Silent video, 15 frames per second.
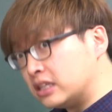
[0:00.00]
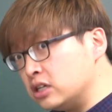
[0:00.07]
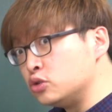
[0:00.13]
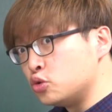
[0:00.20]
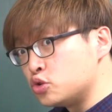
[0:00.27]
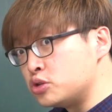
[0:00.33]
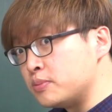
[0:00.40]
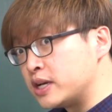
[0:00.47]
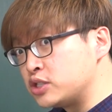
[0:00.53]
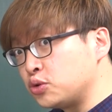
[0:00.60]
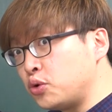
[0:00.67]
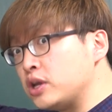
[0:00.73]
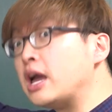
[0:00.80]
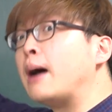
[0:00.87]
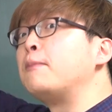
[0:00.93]
늘
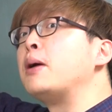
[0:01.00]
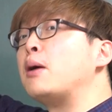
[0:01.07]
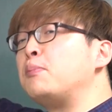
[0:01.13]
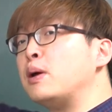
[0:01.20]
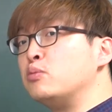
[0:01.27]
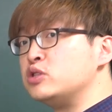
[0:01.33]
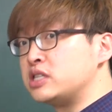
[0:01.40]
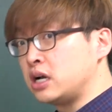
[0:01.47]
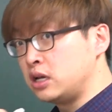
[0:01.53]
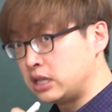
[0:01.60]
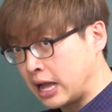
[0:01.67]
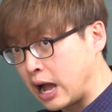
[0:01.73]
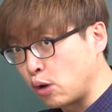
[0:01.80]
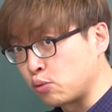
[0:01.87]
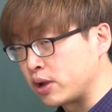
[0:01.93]
조심하시고 이 앞에 앞에 문장은
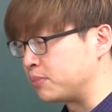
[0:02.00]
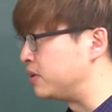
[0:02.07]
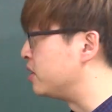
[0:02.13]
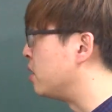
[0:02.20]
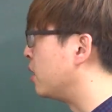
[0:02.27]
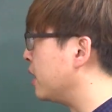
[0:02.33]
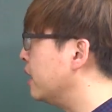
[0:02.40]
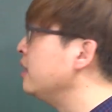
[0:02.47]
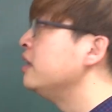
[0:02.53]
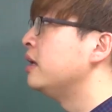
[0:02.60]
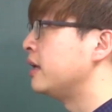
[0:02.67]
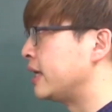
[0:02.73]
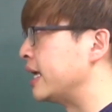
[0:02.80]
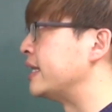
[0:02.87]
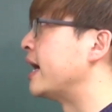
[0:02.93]
however 여기는
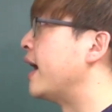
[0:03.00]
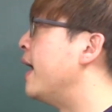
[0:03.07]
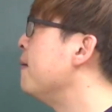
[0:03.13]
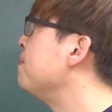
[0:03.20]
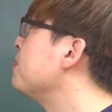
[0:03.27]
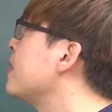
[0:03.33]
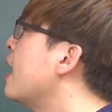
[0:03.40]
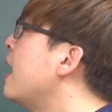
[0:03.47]
게다가